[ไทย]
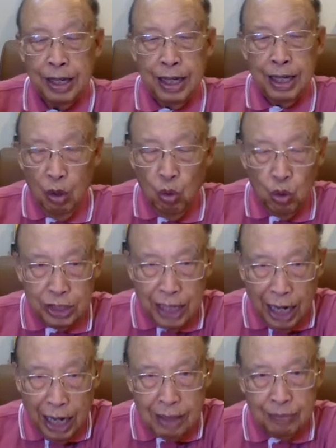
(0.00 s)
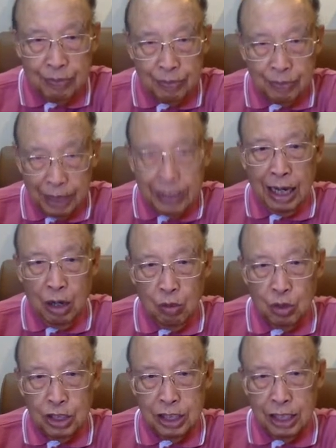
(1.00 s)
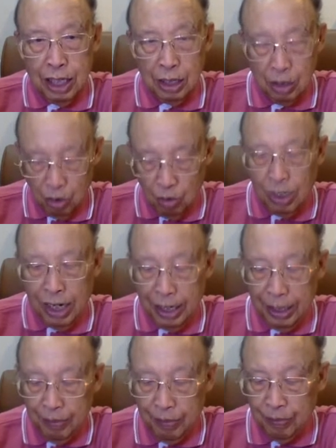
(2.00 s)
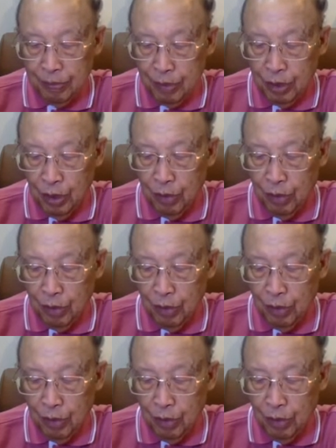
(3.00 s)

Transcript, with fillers: เฮาหูจัก แต่ถ้าเฮาบ่เสือก็บ่ได้เนาะ